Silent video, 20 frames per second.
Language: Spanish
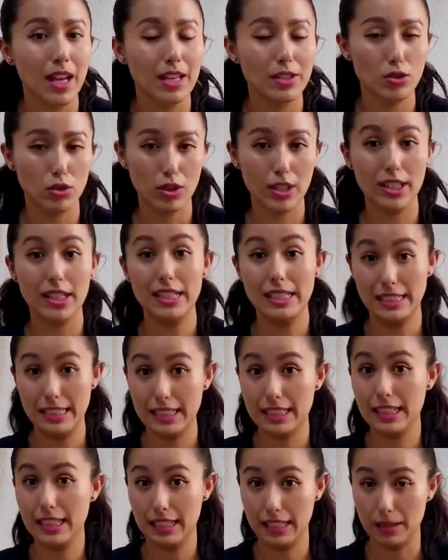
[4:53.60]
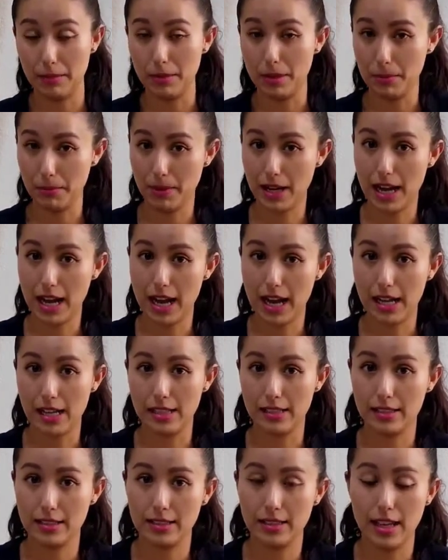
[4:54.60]
Eso quiere decir que también va
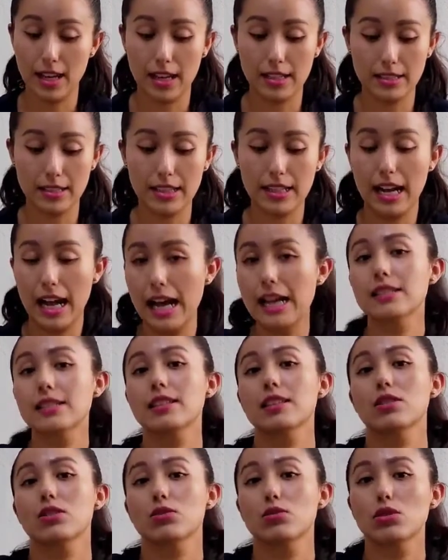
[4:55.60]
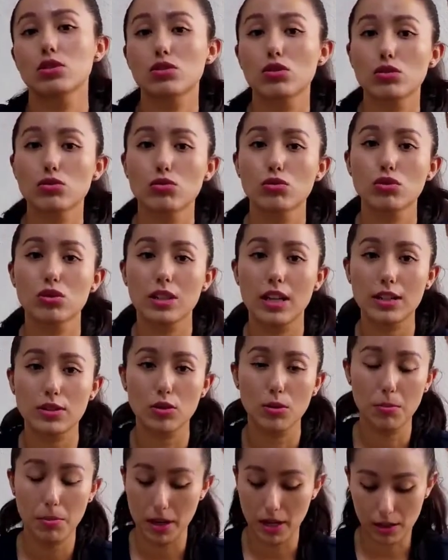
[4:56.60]
a, a ser ácido nuestro
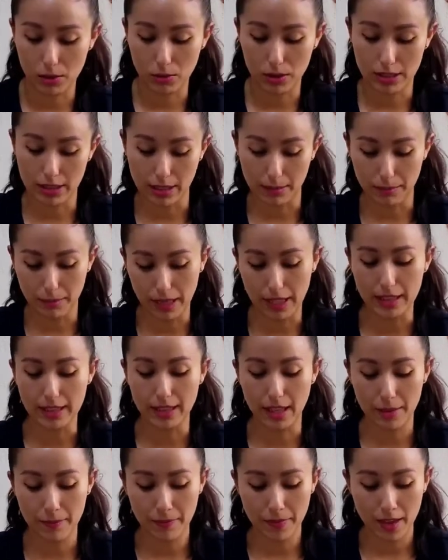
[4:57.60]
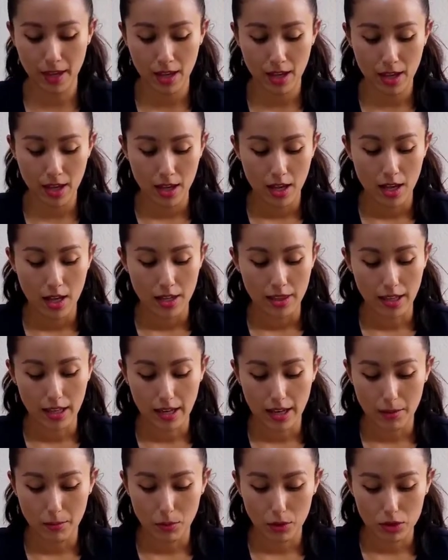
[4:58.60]
sustrato para nuestra planta.
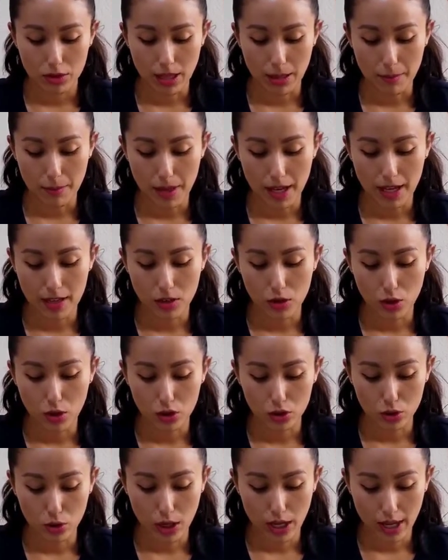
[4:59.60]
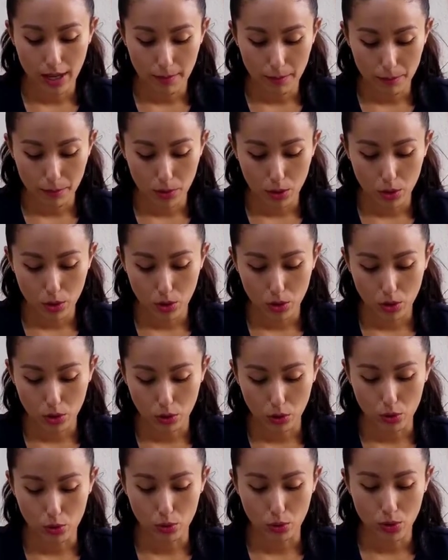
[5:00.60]
Tenemos también otro ejemplo
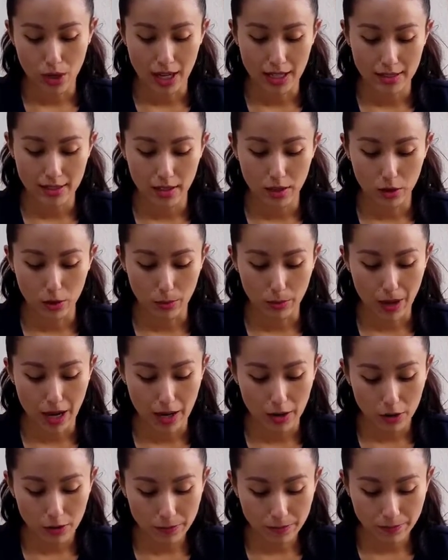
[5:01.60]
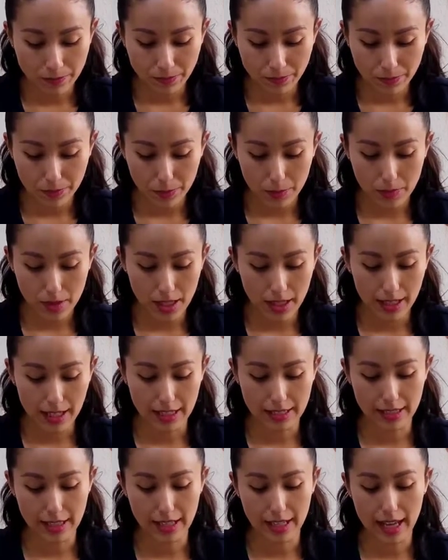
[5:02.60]
con un ácido bajo,
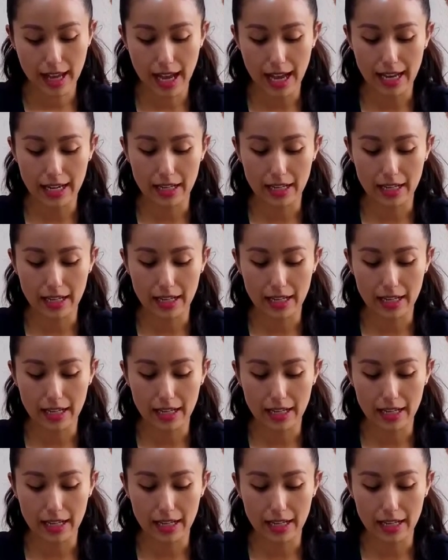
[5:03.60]
que sería